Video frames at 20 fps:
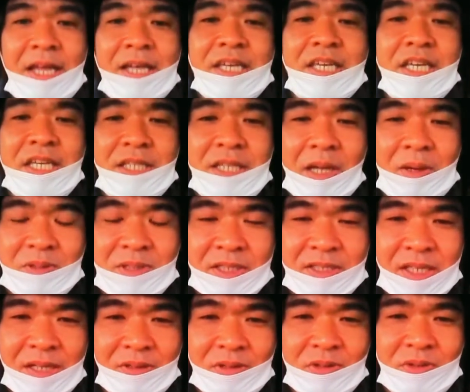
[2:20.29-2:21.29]
いいねくだ
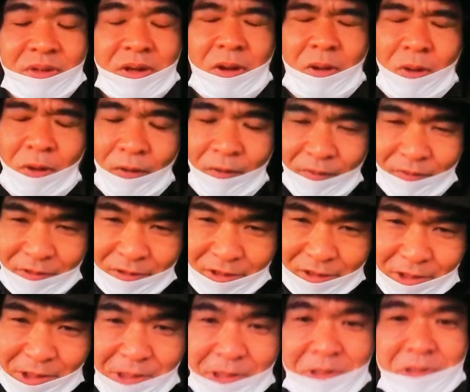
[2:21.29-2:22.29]
さるっていうのが本
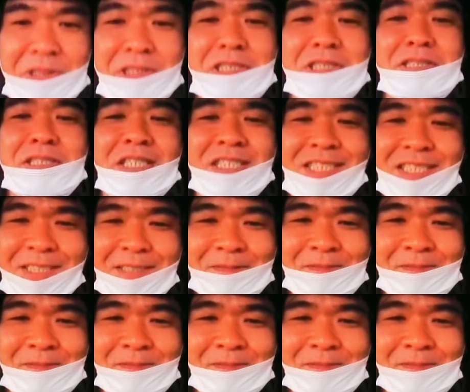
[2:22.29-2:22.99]
当に嬉しいんです。